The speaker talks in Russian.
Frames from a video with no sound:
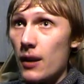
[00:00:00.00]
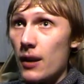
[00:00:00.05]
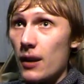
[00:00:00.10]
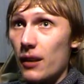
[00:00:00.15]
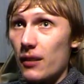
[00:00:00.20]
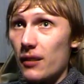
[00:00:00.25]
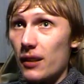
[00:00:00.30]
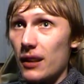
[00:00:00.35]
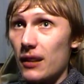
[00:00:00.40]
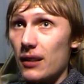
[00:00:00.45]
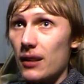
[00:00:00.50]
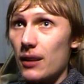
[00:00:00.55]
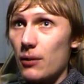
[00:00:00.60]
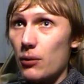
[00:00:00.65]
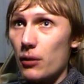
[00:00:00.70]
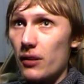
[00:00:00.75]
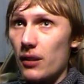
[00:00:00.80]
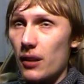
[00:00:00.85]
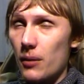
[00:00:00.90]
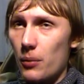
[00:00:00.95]
Касательно его
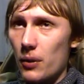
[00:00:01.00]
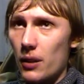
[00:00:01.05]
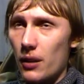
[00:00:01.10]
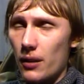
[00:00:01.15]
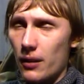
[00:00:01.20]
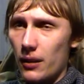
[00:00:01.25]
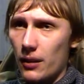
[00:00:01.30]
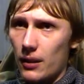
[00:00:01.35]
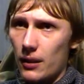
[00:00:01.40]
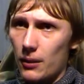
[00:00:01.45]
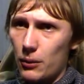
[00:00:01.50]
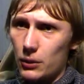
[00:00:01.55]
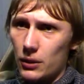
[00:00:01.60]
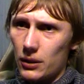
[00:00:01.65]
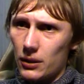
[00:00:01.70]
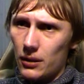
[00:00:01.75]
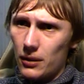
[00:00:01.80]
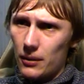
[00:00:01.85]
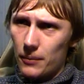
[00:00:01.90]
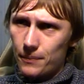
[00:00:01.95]
соперника, вот
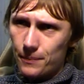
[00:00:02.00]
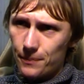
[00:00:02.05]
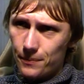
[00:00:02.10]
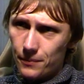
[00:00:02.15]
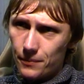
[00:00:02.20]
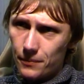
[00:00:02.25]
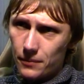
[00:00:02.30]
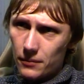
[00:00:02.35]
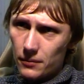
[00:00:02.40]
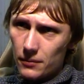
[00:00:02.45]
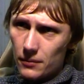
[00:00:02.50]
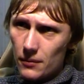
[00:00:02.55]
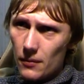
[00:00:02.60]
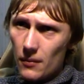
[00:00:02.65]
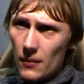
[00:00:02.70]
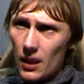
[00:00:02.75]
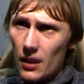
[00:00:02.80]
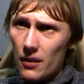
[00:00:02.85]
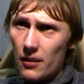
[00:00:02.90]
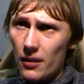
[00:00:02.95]
этот
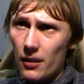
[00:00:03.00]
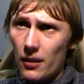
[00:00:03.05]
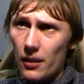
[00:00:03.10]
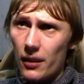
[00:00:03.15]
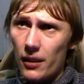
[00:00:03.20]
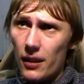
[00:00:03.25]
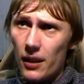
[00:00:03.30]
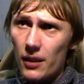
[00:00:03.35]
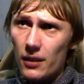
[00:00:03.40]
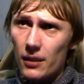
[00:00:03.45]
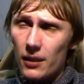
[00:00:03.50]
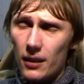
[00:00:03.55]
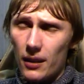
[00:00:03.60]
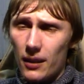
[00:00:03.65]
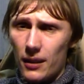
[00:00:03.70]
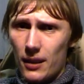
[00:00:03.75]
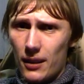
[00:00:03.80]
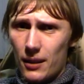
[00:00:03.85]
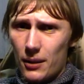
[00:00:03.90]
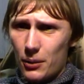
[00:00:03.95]
Серхреда, или
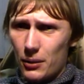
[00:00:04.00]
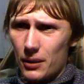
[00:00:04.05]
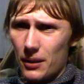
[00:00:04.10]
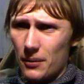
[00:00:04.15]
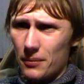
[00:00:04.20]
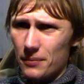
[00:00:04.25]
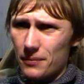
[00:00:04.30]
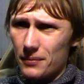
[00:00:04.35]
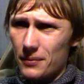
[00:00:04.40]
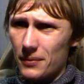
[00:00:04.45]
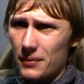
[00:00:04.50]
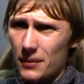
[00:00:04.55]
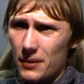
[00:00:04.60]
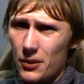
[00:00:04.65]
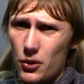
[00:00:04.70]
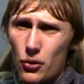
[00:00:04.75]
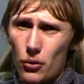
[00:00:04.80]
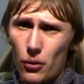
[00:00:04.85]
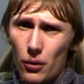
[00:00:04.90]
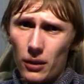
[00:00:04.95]
как его там,
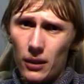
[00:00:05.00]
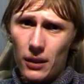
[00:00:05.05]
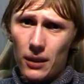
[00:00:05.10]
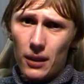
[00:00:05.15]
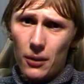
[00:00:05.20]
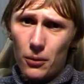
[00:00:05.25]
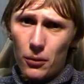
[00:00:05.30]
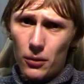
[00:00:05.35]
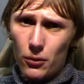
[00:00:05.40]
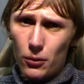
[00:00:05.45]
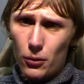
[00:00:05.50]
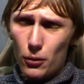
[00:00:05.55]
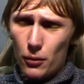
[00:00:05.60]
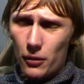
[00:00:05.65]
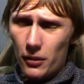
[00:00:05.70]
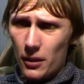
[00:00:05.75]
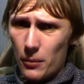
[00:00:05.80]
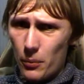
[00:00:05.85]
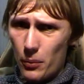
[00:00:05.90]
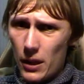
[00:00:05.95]
черный такой
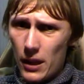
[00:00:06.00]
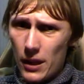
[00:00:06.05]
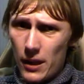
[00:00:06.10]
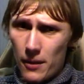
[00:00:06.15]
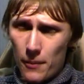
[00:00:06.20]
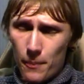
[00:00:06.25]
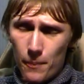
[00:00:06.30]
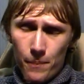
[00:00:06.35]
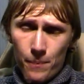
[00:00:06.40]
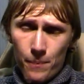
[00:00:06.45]
толстый парень.